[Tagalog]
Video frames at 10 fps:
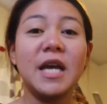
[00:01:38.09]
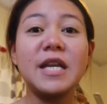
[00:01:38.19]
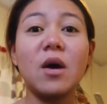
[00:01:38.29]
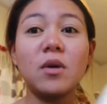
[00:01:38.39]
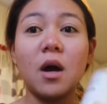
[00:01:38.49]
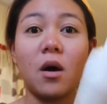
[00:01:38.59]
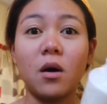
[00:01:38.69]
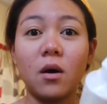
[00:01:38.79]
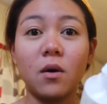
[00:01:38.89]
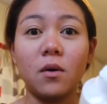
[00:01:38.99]
Hindi ako
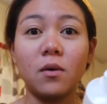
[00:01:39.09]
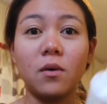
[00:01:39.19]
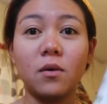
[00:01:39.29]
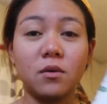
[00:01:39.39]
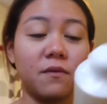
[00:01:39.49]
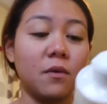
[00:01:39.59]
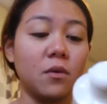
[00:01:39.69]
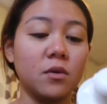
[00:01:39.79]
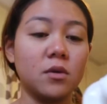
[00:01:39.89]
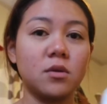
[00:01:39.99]

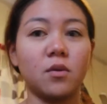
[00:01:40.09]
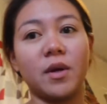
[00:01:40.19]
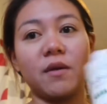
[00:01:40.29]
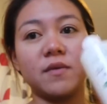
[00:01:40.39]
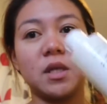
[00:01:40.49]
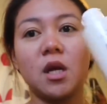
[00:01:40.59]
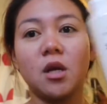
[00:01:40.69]
naka-auto-focus, what else?